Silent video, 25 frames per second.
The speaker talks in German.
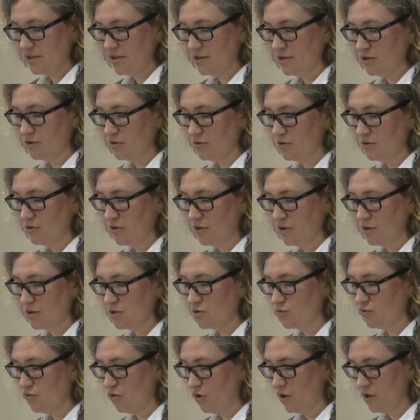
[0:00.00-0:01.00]
viele
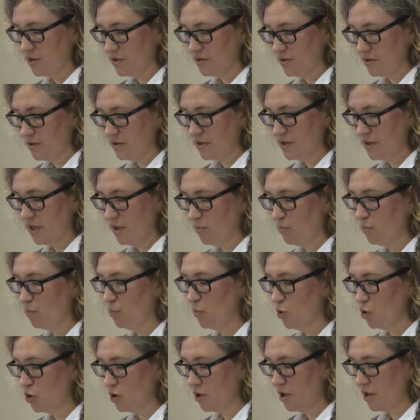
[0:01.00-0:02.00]
Schwierigkeiten kommen
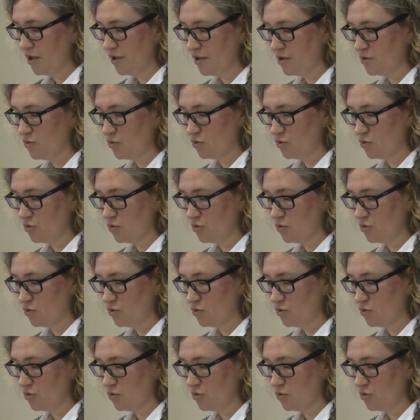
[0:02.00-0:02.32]
noch auf ihre